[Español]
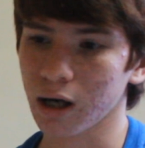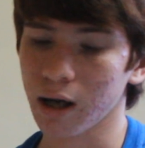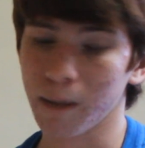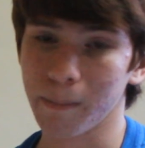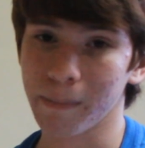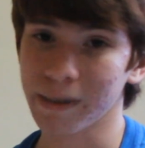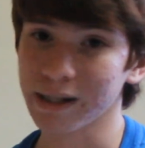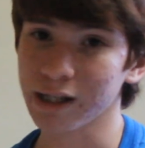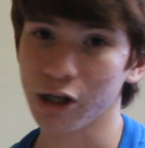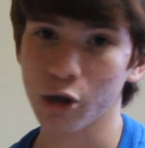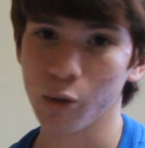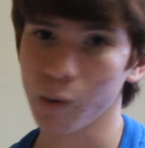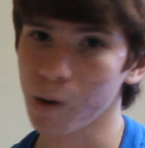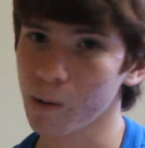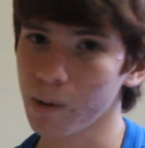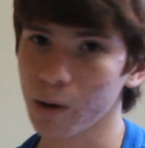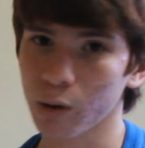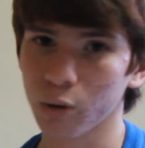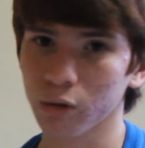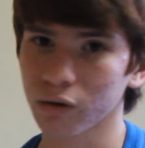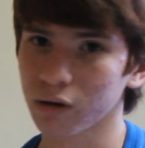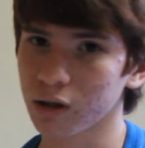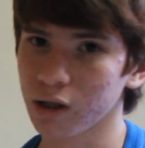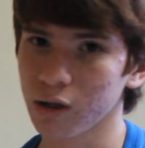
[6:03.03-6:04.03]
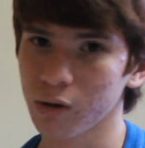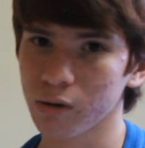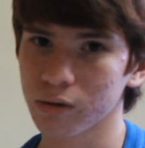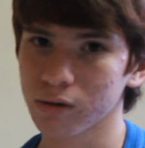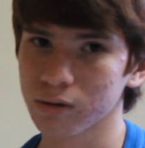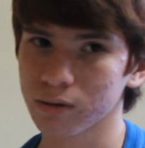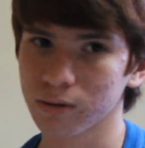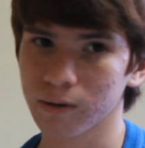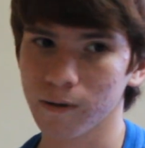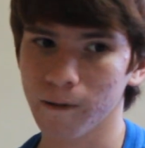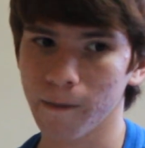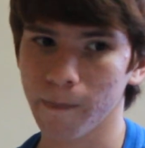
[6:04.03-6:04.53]
capaz ya no vuelve
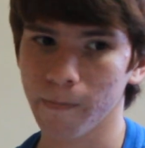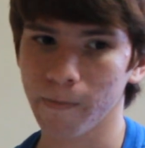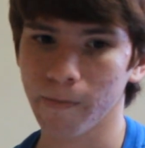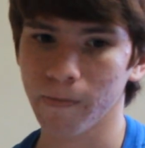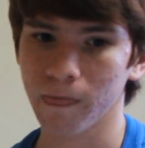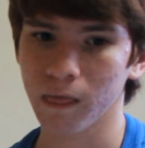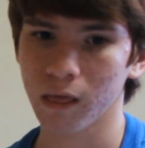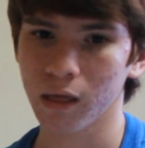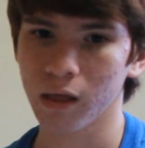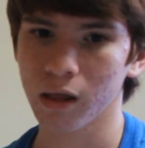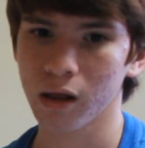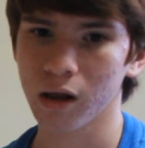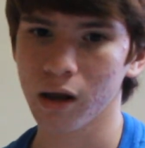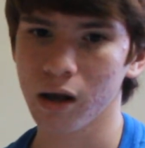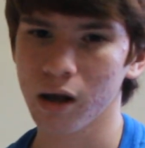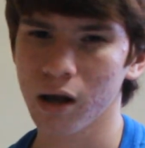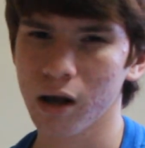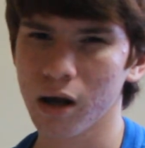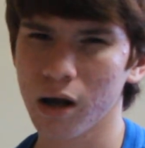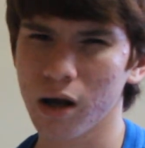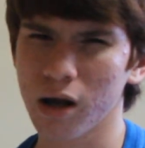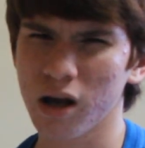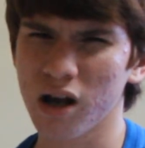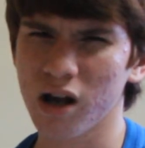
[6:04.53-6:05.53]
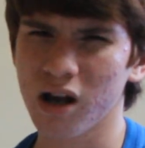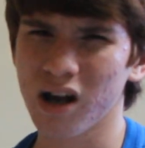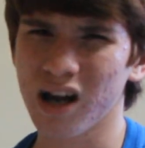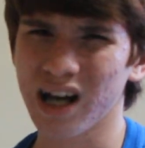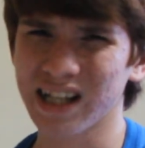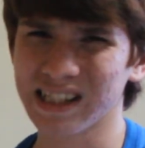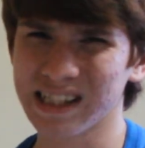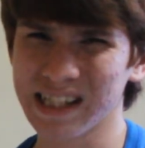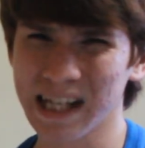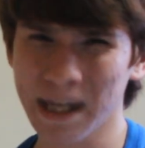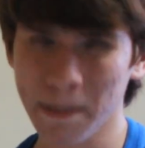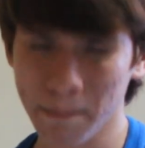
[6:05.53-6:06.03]
contigo.
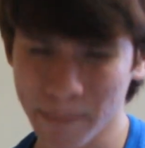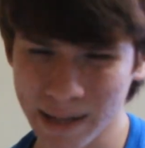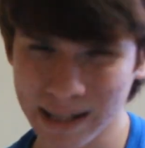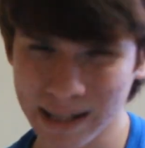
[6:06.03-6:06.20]
Así que